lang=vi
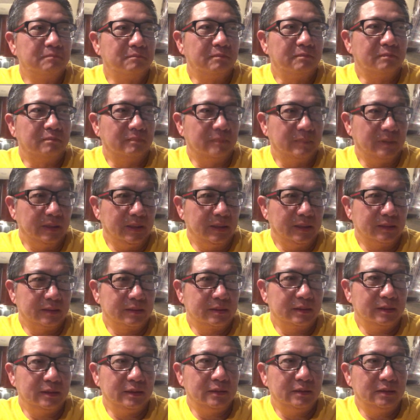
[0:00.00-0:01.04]
mà
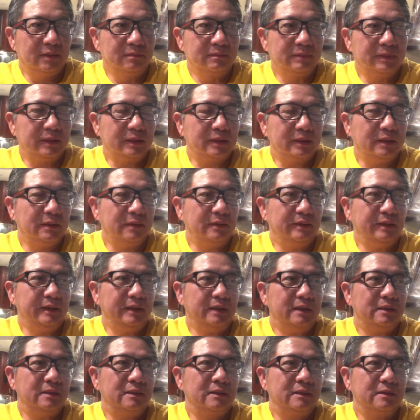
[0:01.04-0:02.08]
từ lúc việc nói